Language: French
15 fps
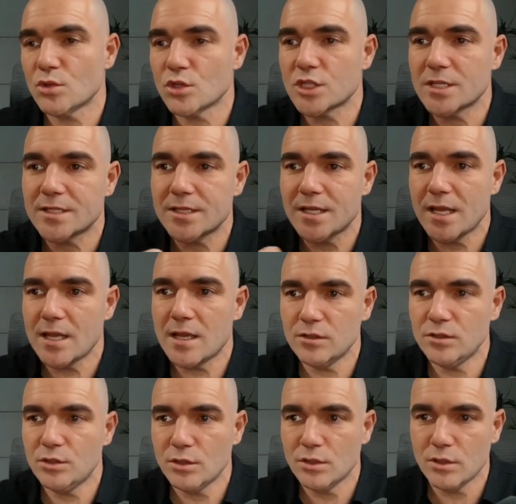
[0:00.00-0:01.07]
que j'essaye
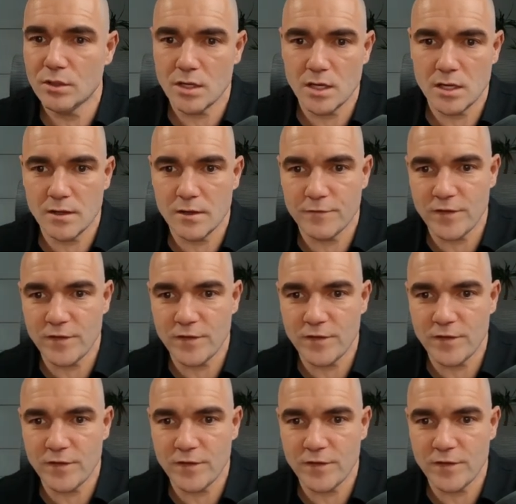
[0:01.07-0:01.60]
de euh,